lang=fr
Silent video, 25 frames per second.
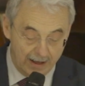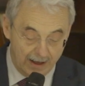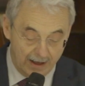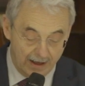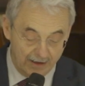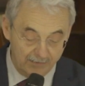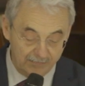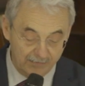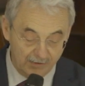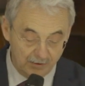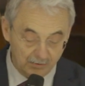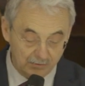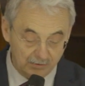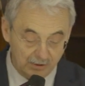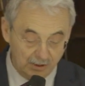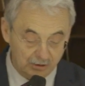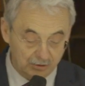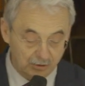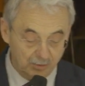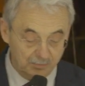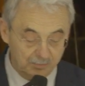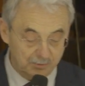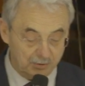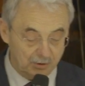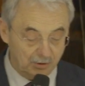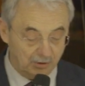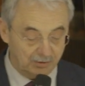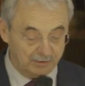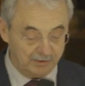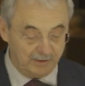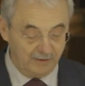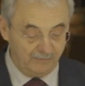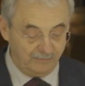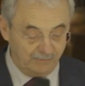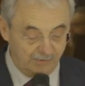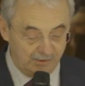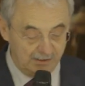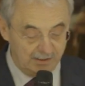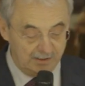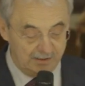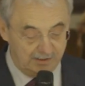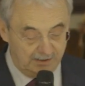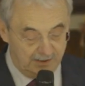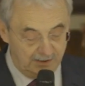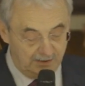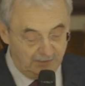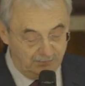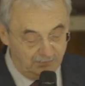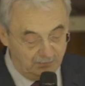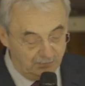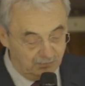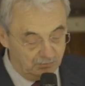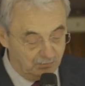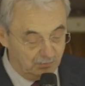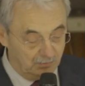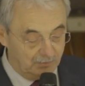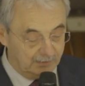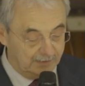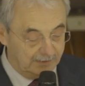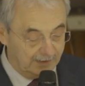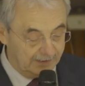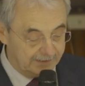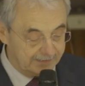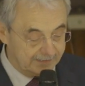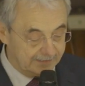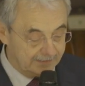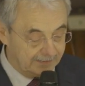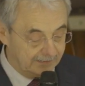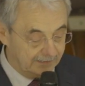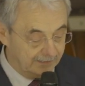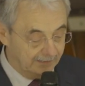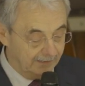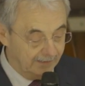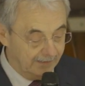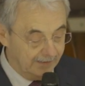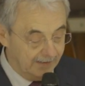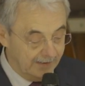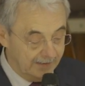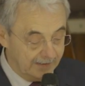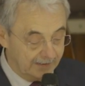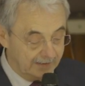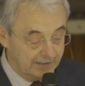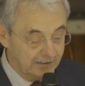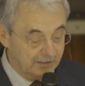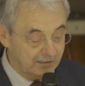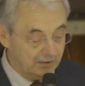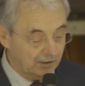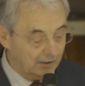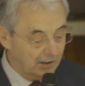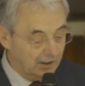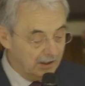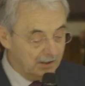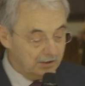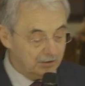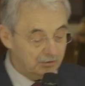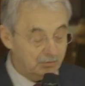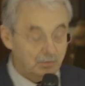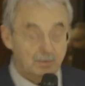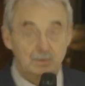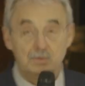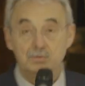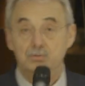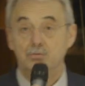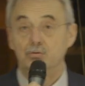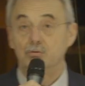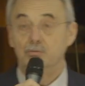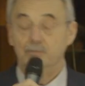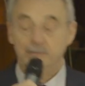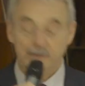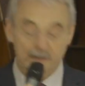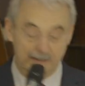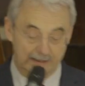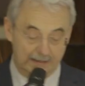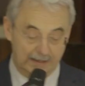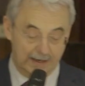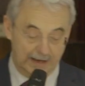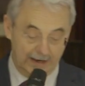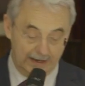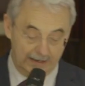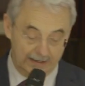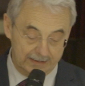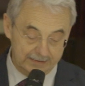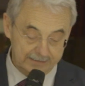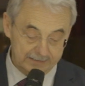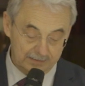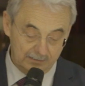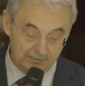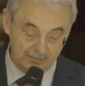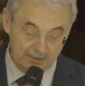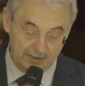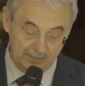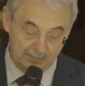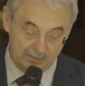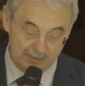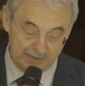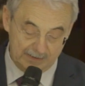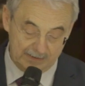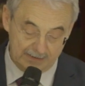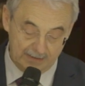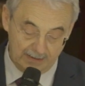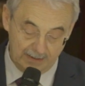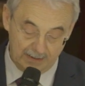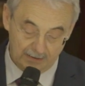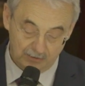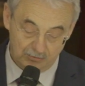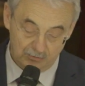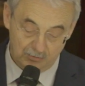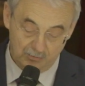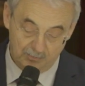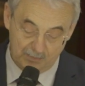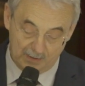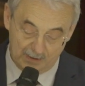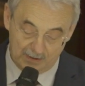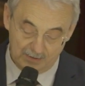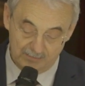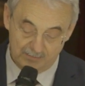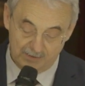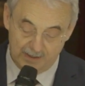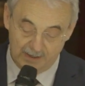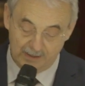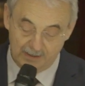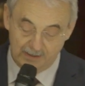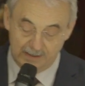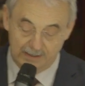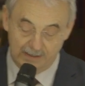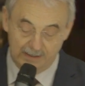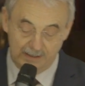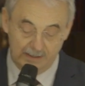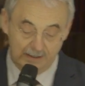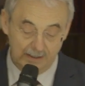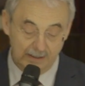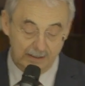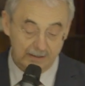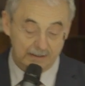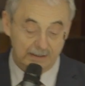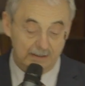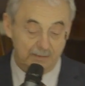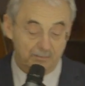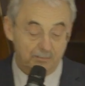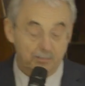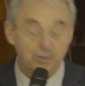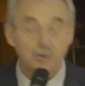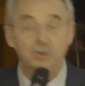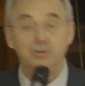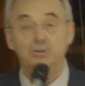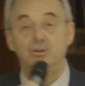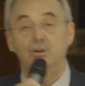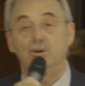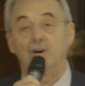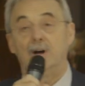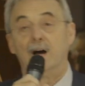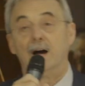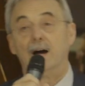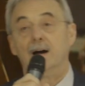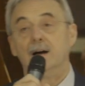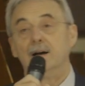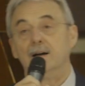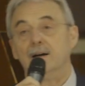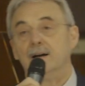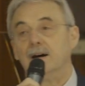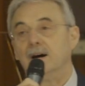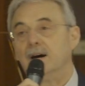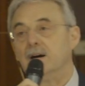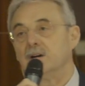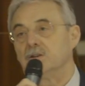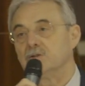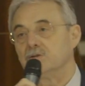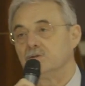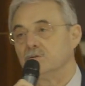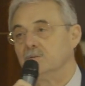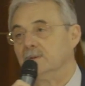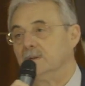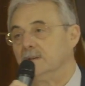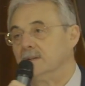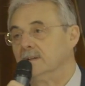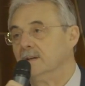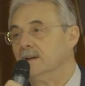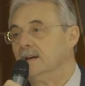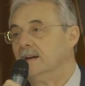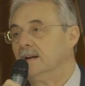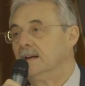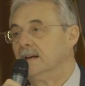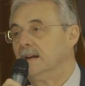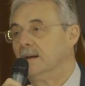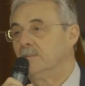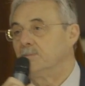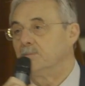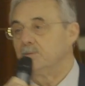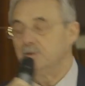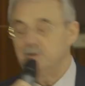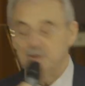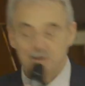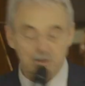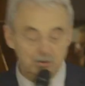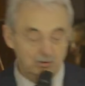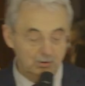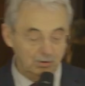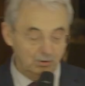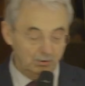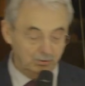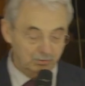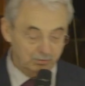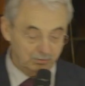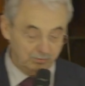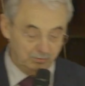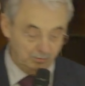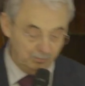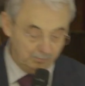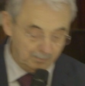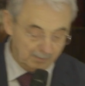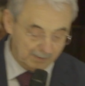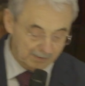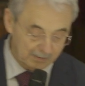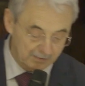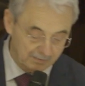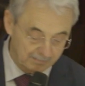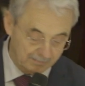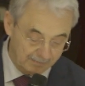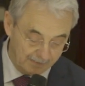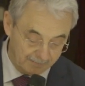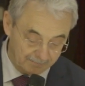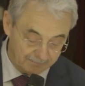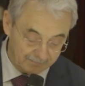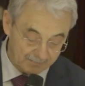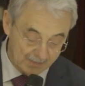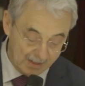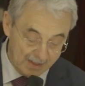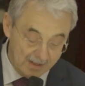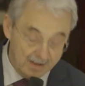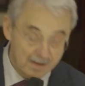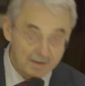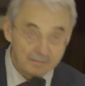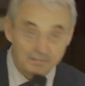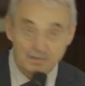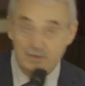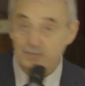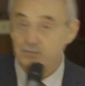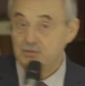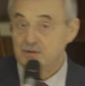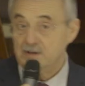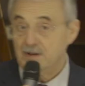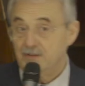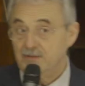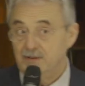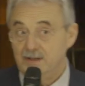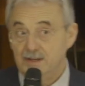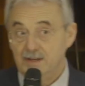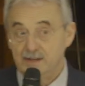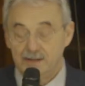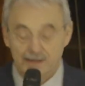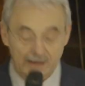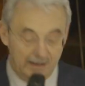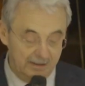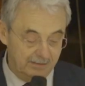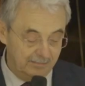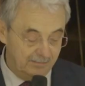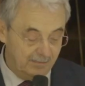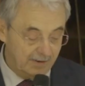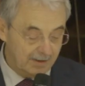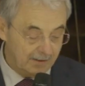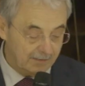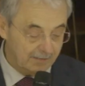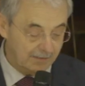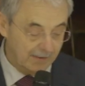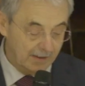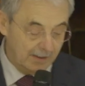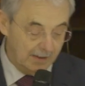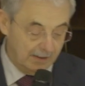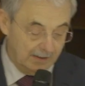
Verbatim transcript: avant une adoption définitive du texte qui sera ensuite soumis à l'Assemblée plénière du Parlement et qui portera ensuite la position du Parlement. Mais vous avez également